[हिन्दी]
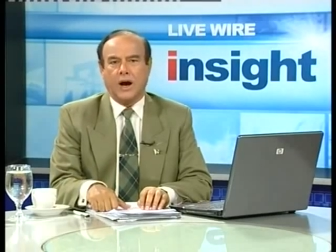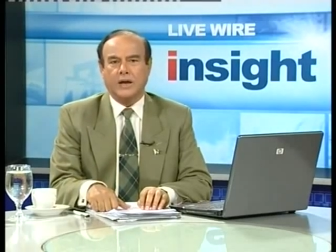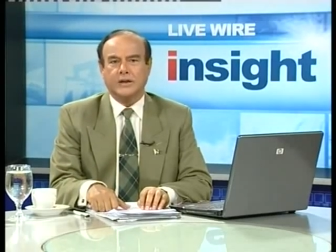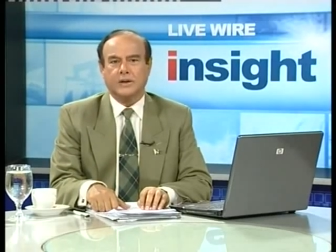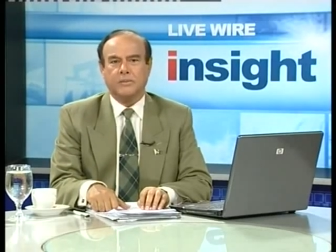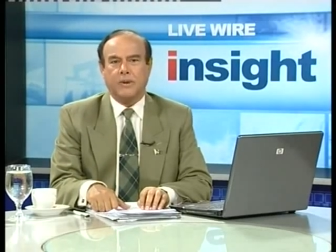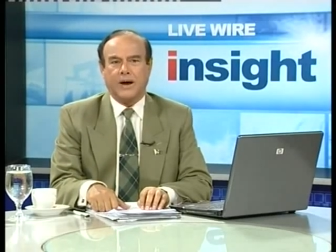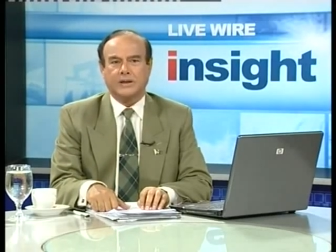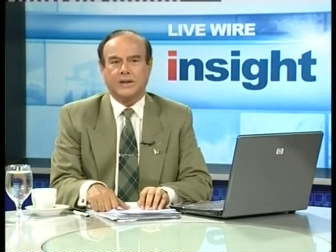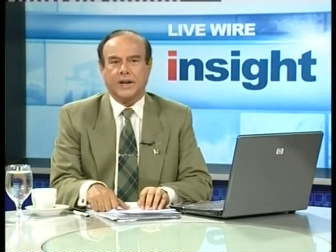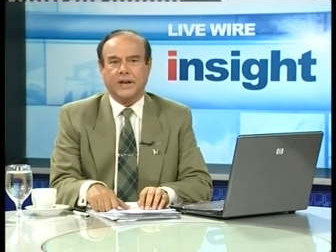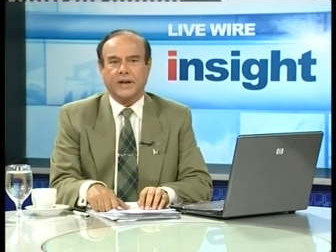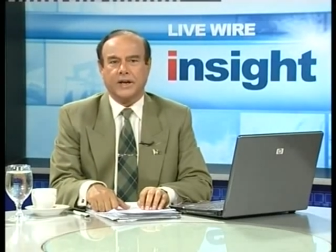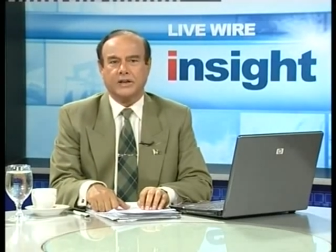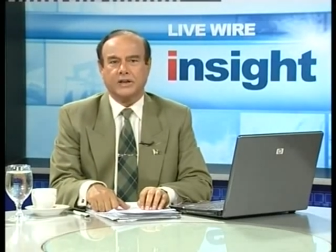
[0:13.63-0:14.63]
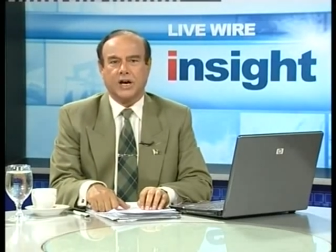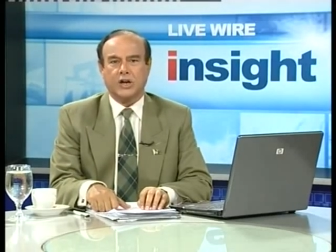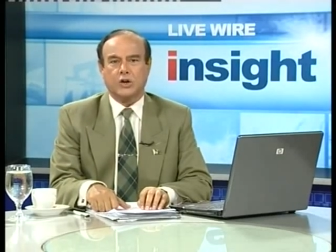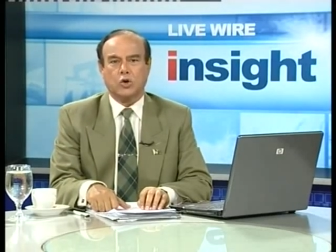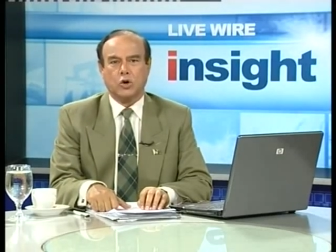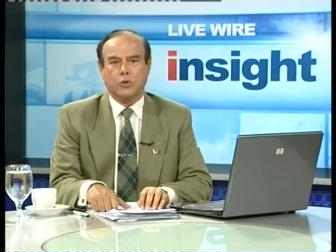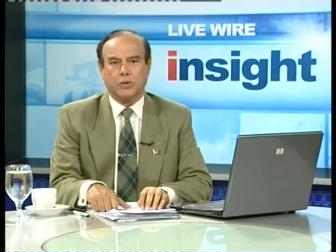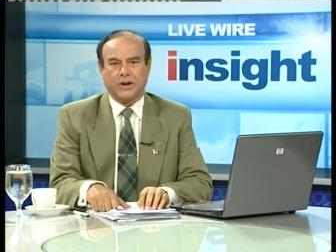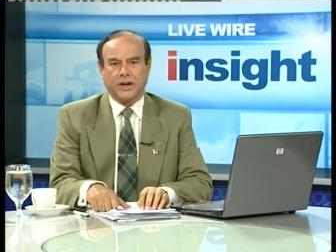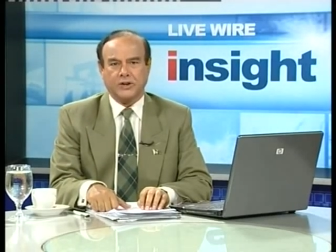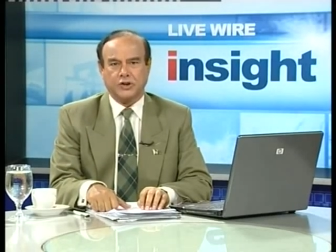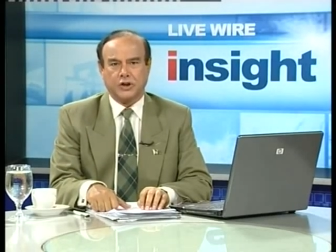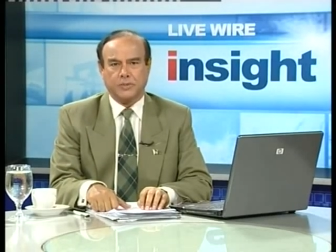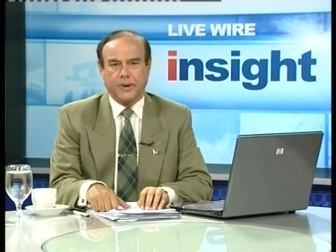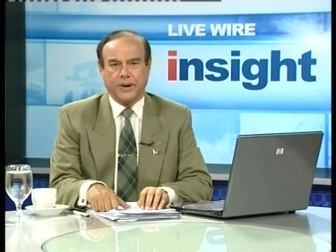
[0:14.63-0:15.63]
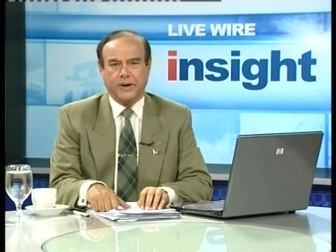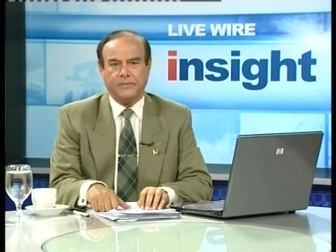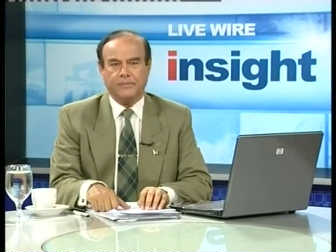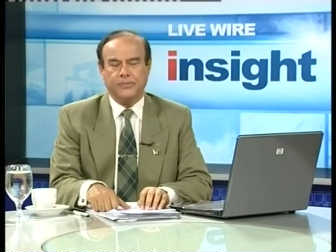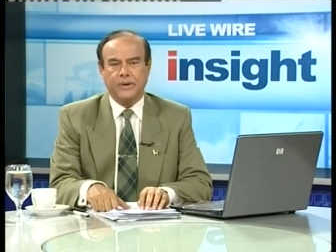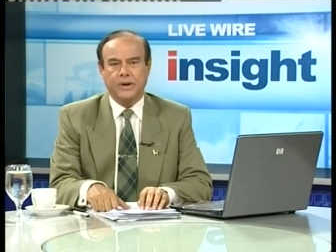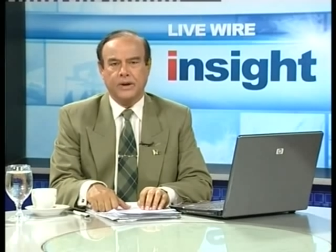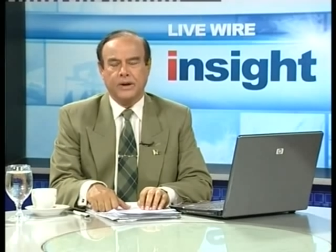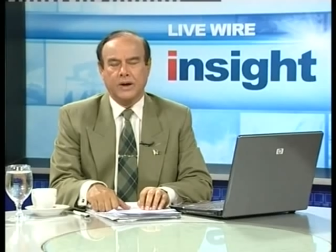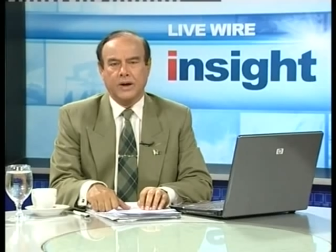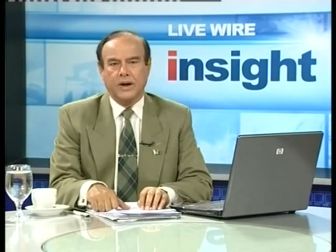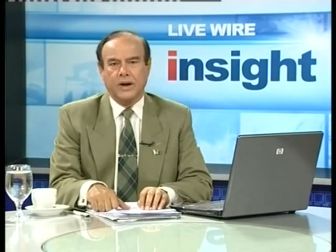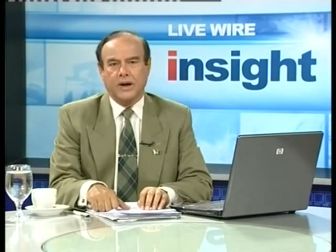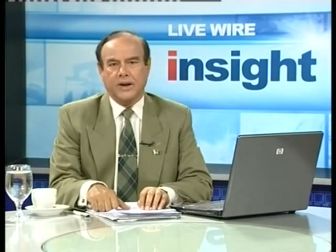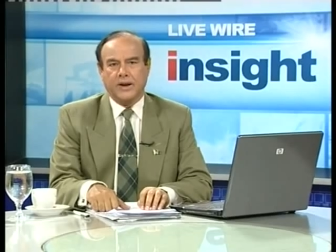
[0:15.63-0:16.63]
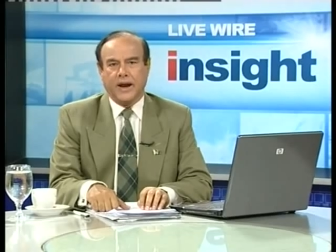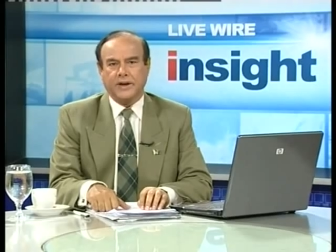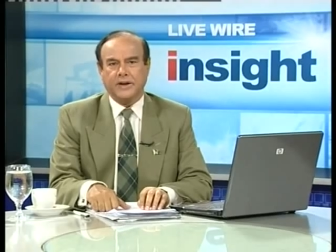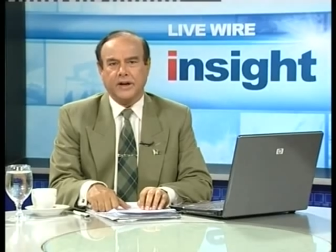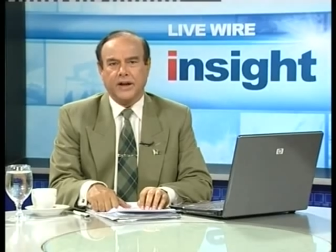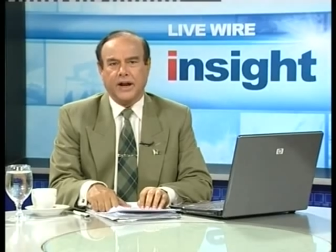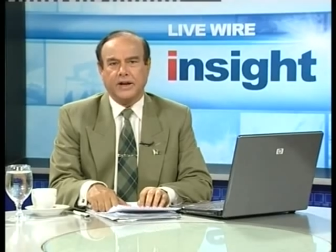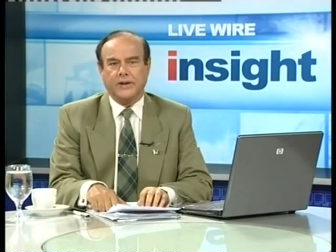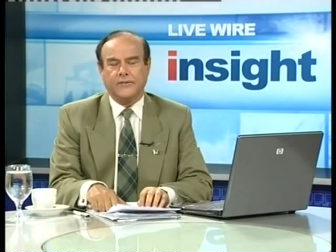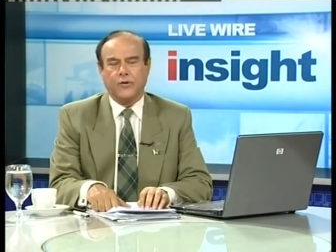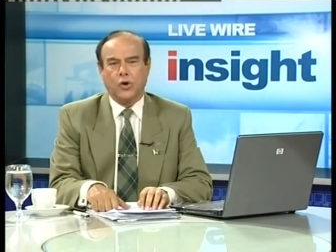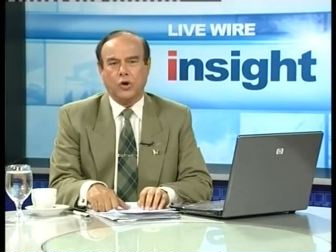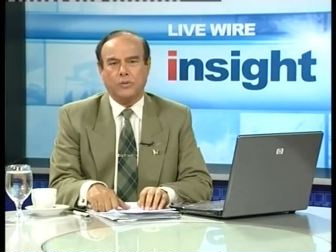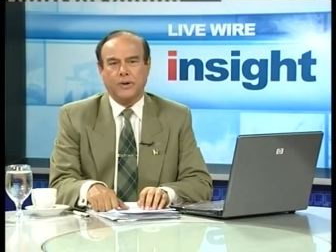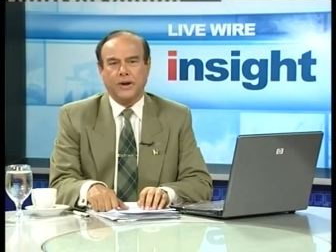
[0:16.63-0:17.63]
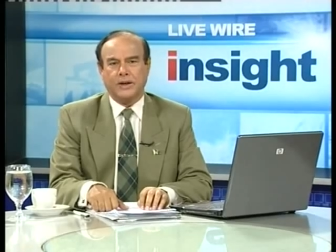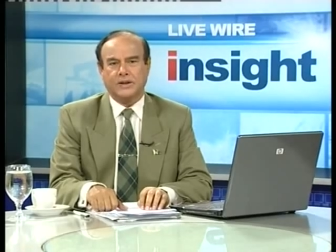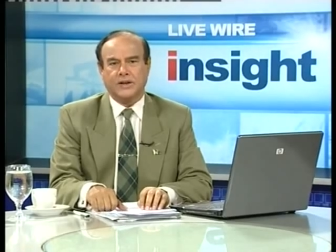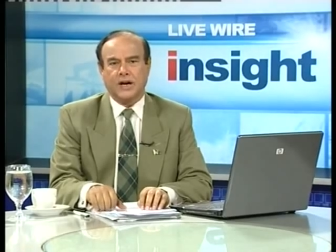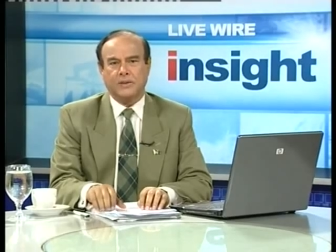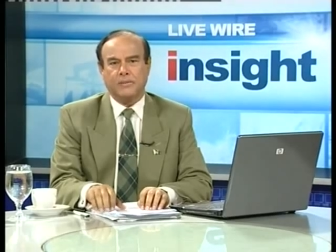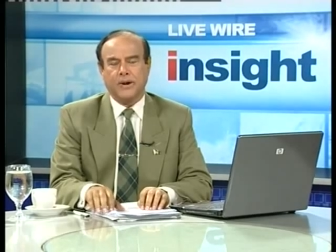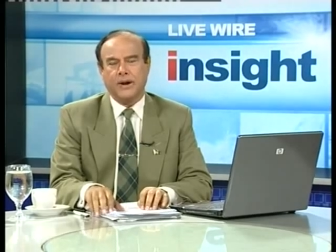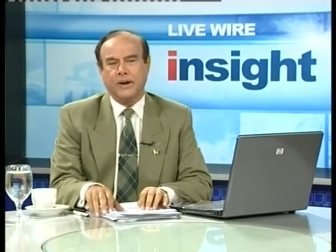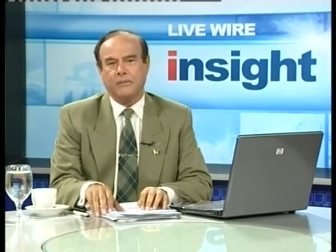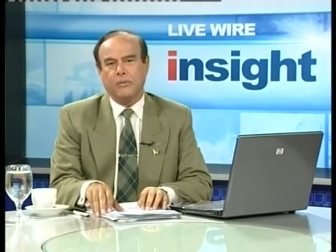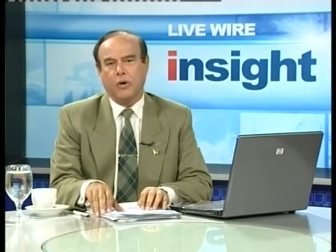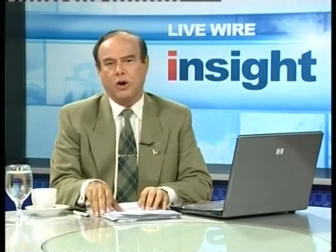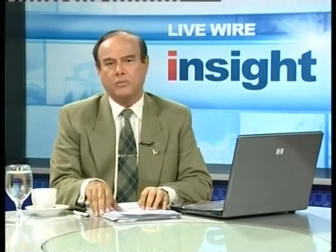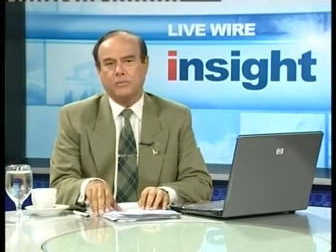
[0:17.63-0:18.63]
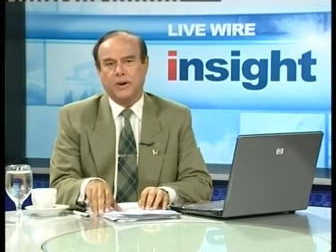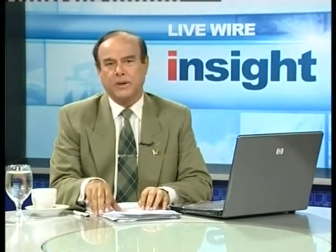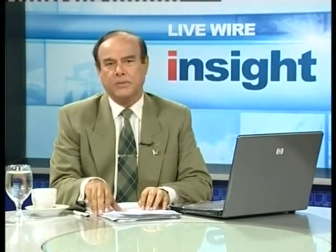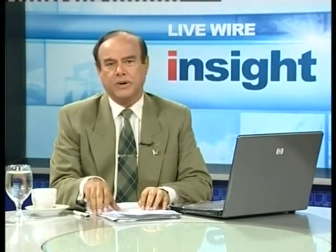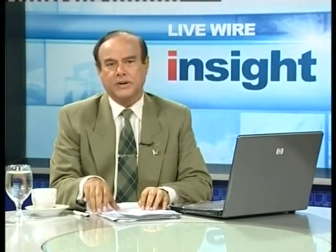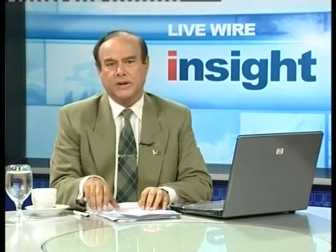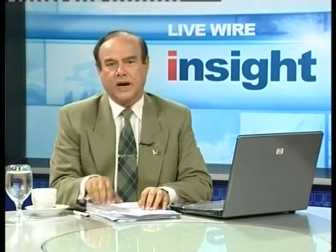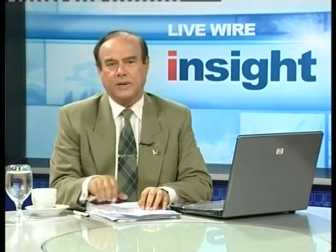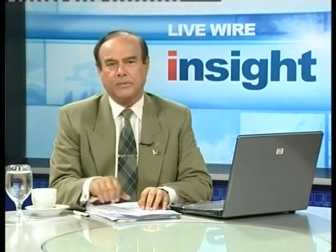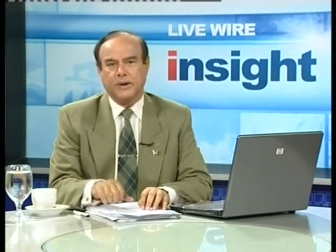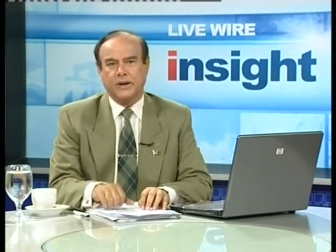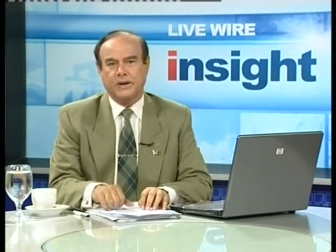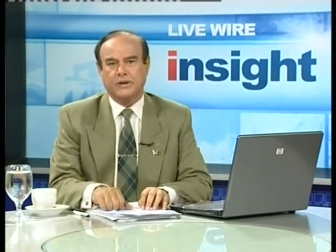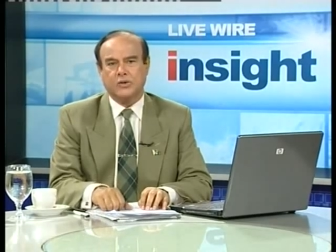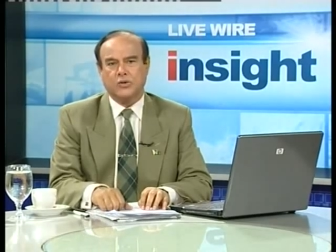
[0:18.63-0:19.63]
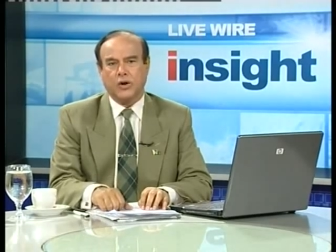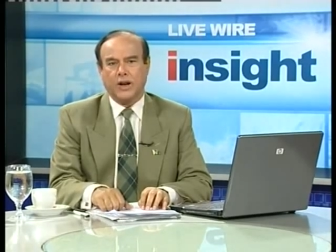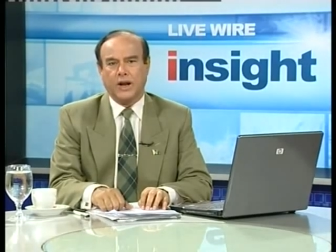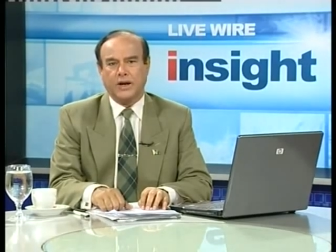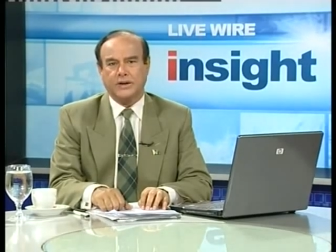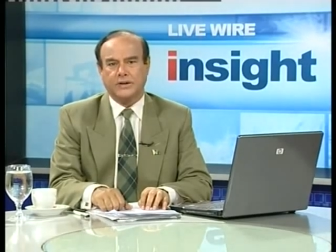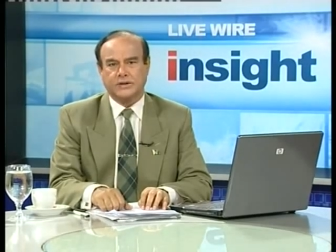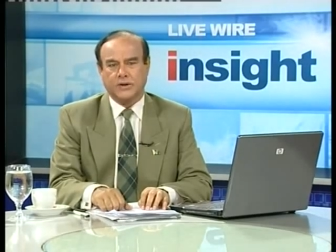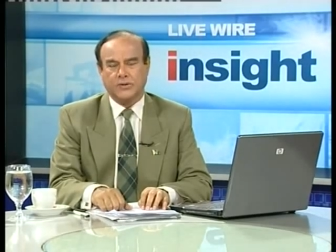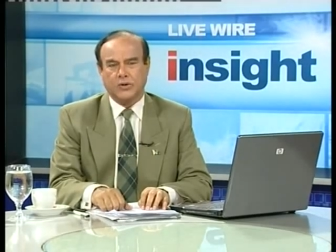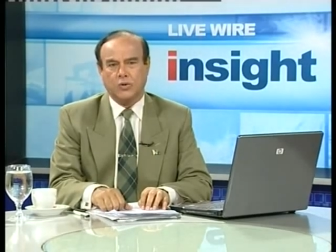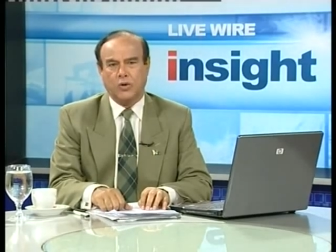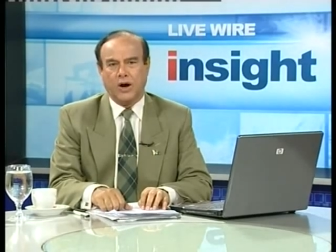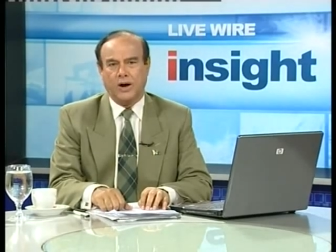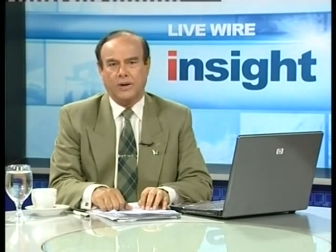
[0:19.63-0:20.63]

आज हम बात करेंगे थर कोल पोटेंशियल पे 1994 में थर में बहुत बड़ी मकदार में कोयला डिस्कवर हुआ